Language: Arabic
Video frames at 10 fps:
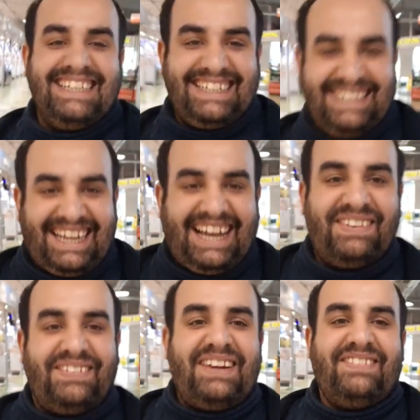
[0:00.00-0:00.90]
لا
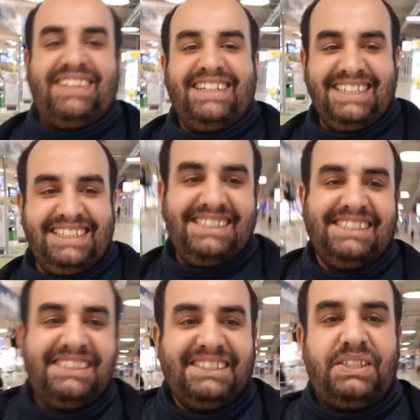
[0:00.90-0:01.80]
حبيب قلبي
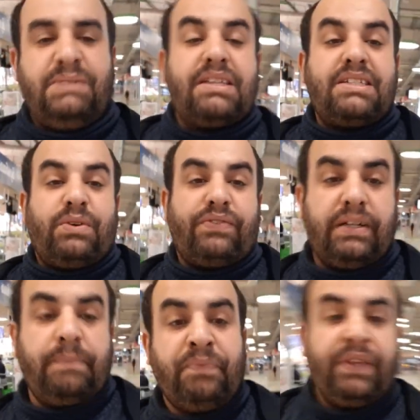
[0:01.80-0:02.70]
شو بدنا نسوي طيب،
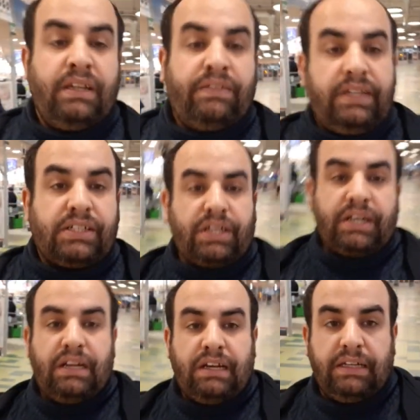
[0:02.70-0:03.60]
فاهم؟ هيك
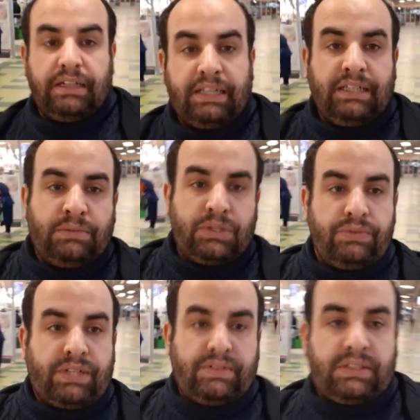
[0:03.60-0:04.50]
شرينا هذا
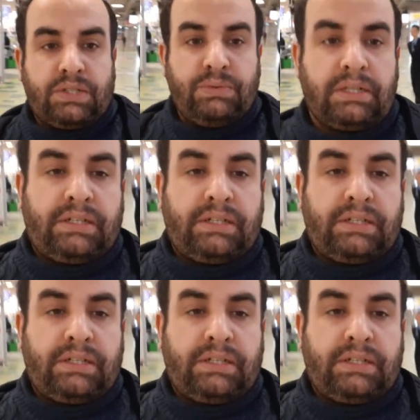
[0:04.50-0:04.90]
ونشوف كيف التصوير